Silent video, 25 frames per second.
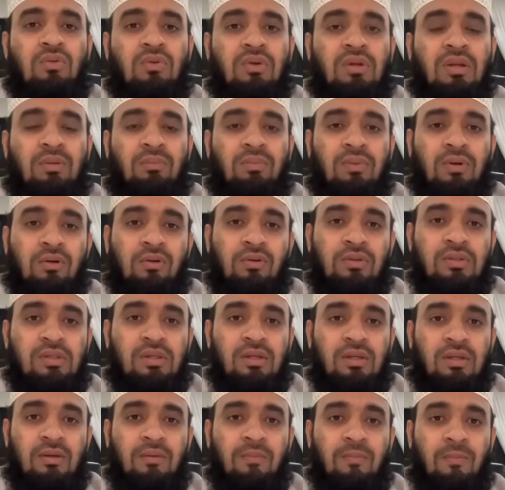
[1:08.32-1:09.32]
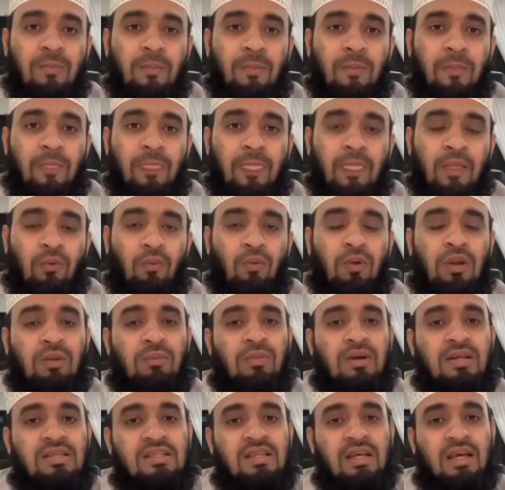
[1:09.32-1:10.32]
দুই নম্বর হচ্ছে ওয়াল
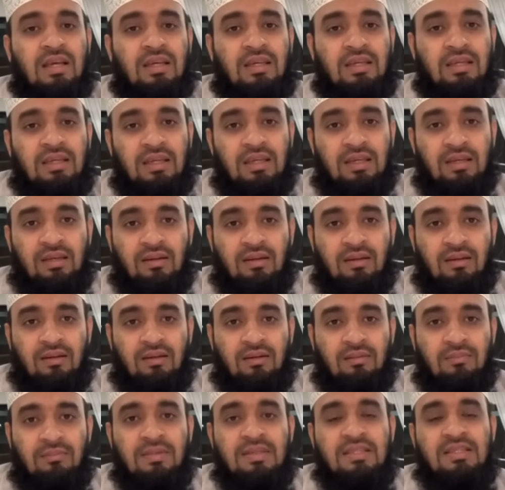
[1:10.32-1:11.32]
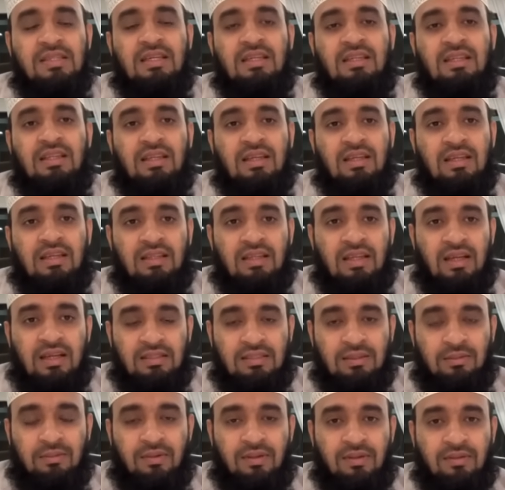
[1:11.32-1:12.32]
মাসাকিন মিসকিনদেরকে দেয়া
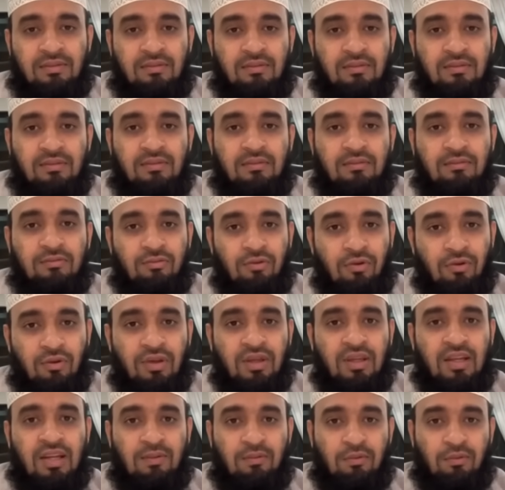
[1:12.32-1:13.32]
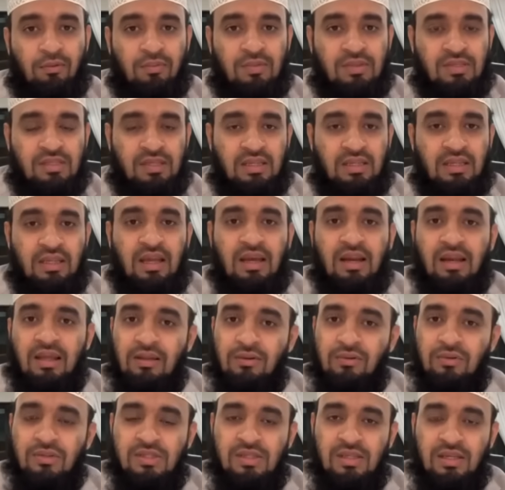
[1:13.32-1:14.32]
যাবে ফকির এবং মিসকিন
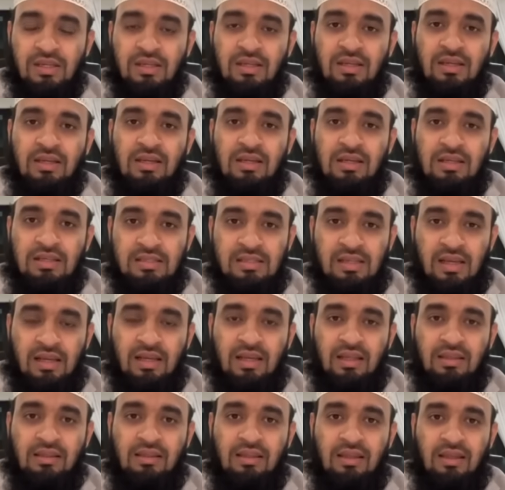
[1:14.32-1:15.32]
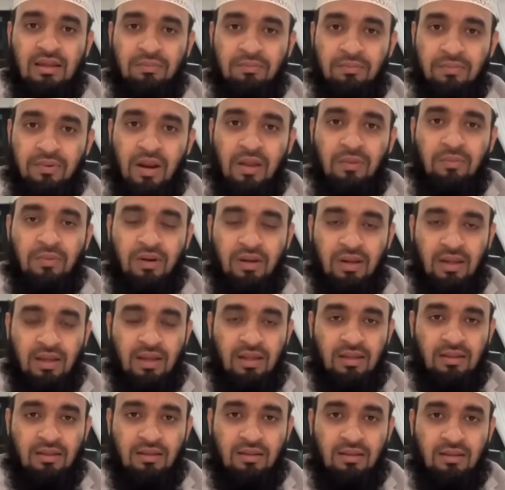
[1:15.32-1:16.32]
এরাই হচ্ছে জাকাত দেওয়ার প্রাইমারি
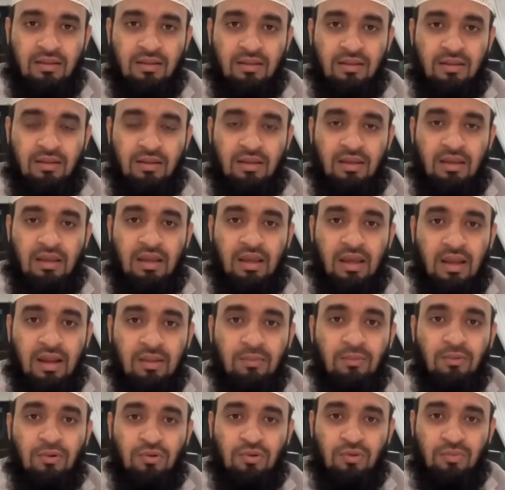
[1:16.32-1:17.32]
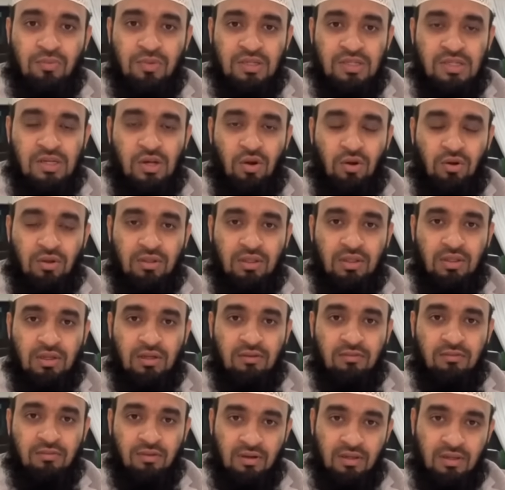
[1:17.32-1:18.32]
খাত এরাই মূলত বেশি হকদার
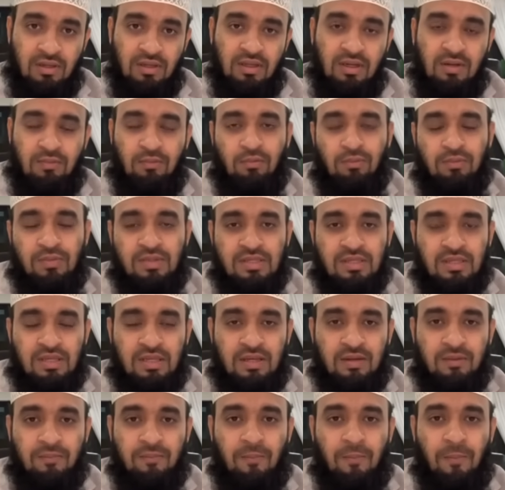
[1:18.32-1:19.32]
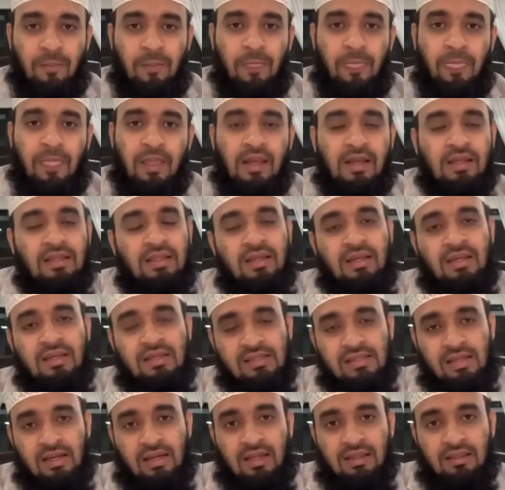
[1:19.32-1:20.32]
ফকির এবং মিসকিন এদেরকে
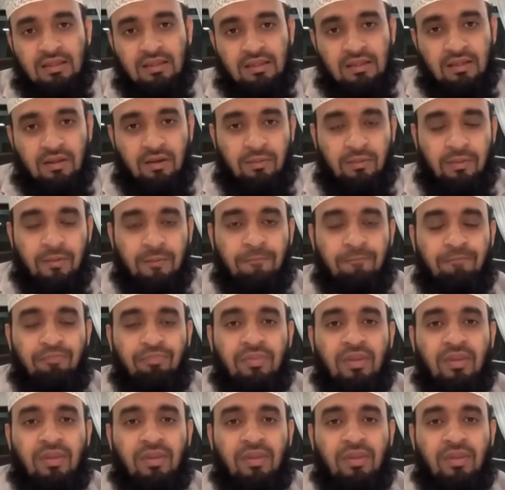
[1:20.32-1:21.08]
জাকাত দিতে হবে